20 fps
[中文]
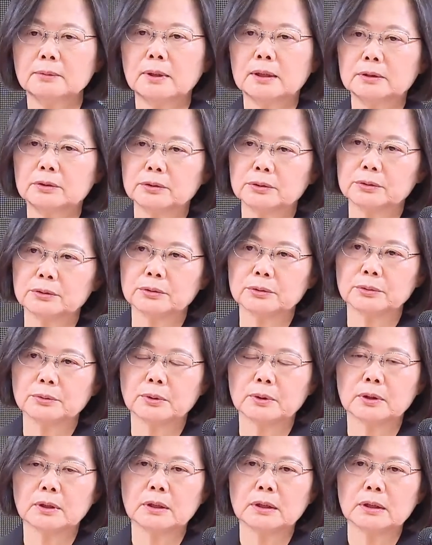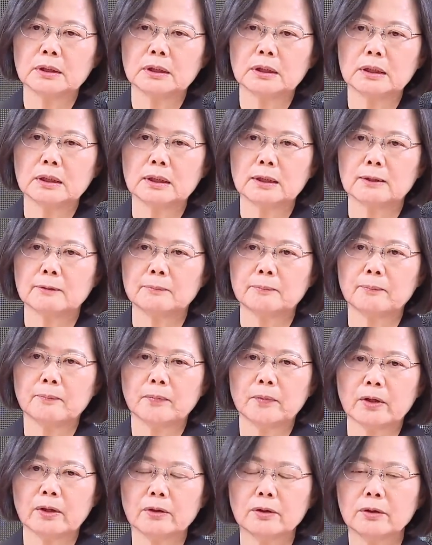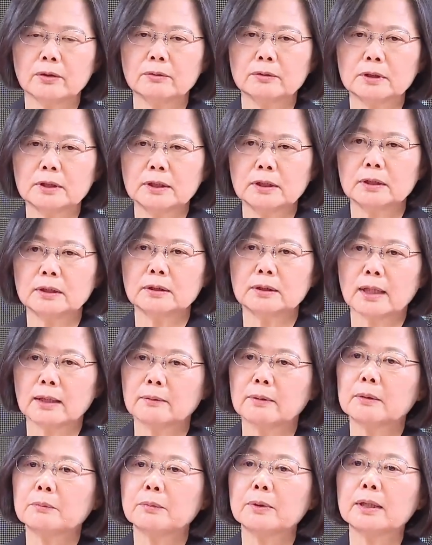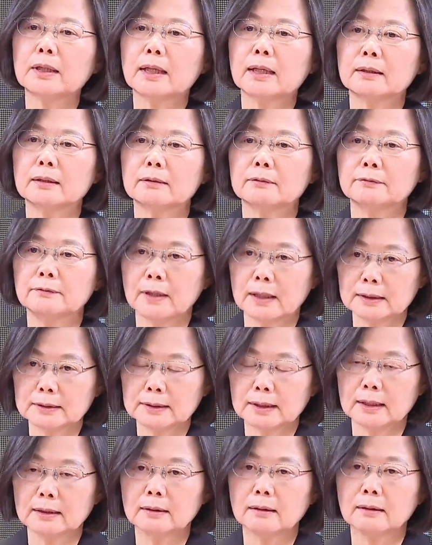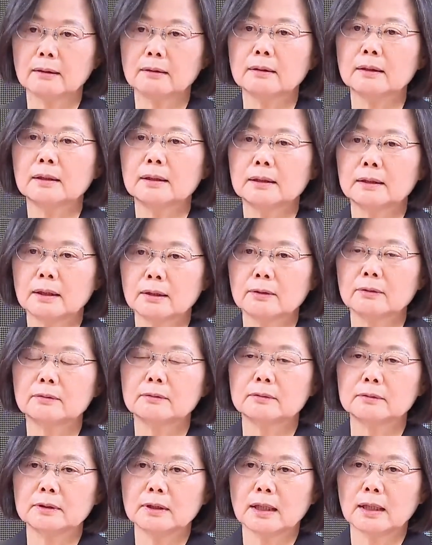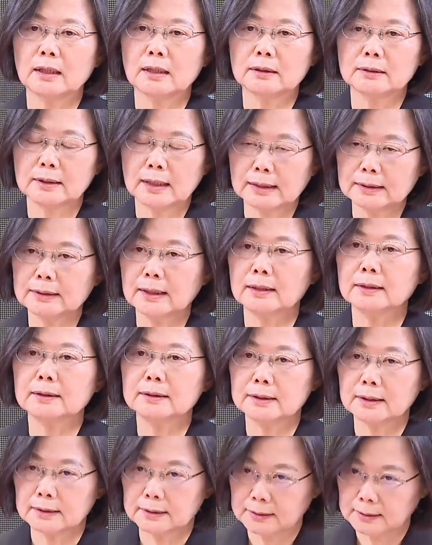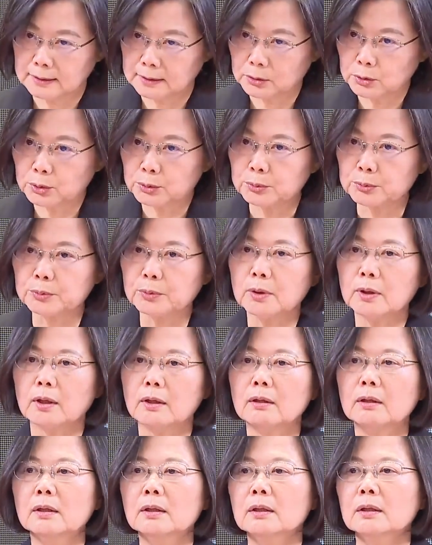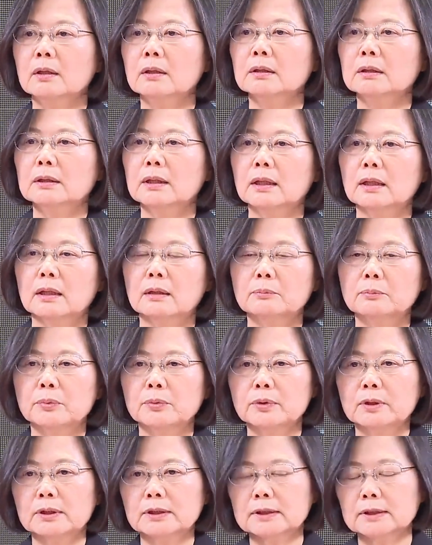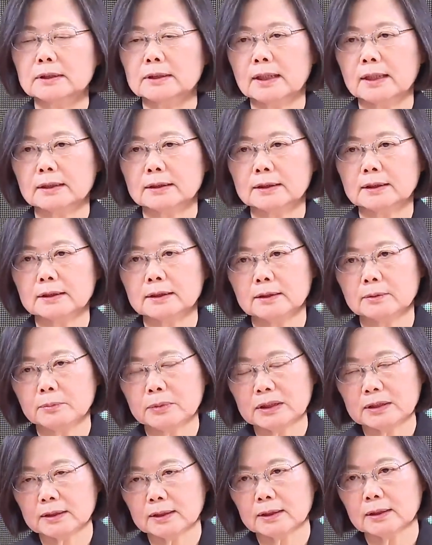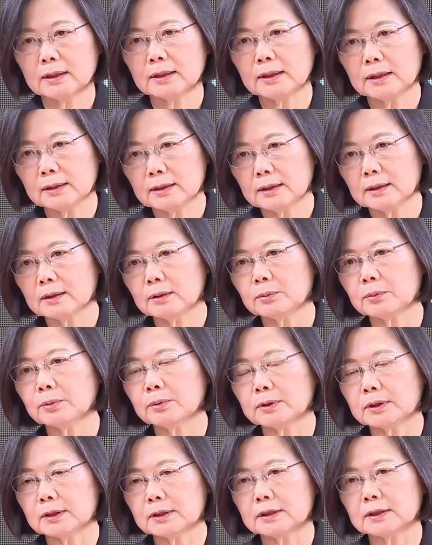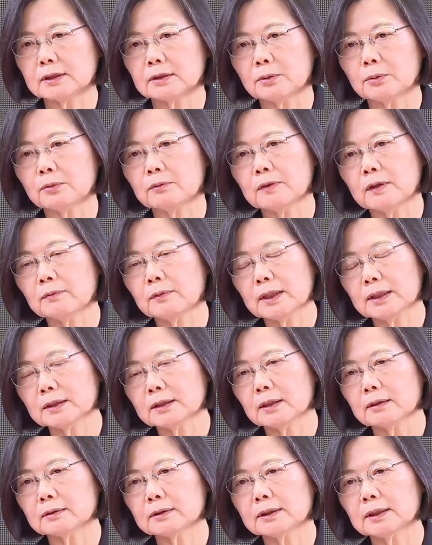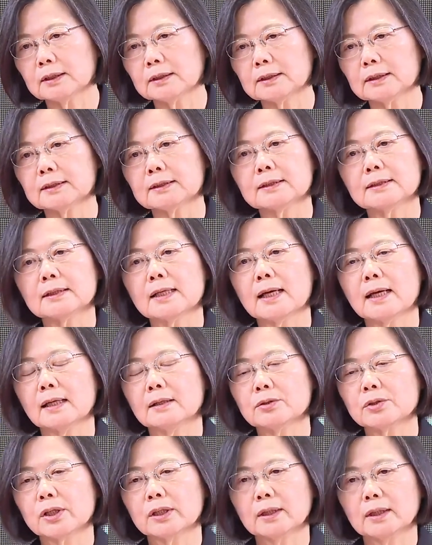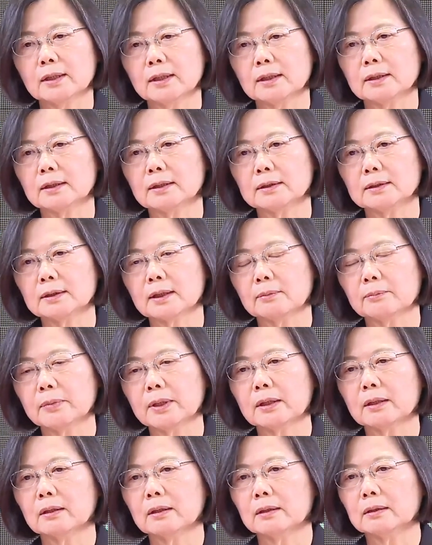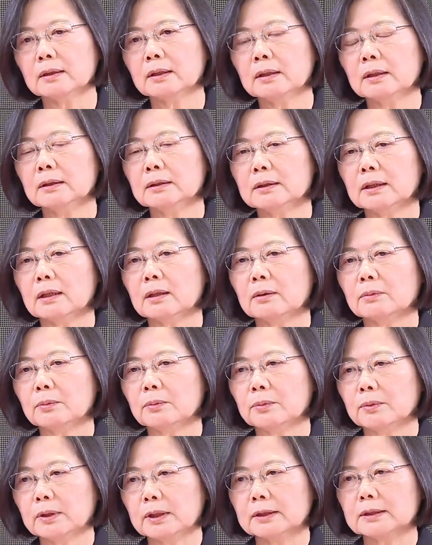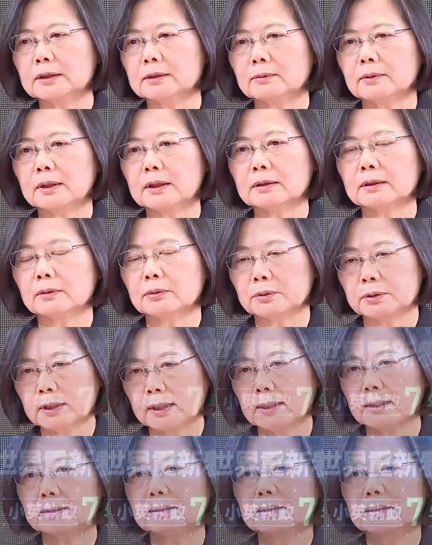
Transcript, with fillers: 望就是说，嗯，能够替台湾未来的发展哈，能够呃打下一些基础哦。那不论是在经济民生的议题，或者是国防外交，甚至是安全的议题上面，哈，那我也希望，我刚才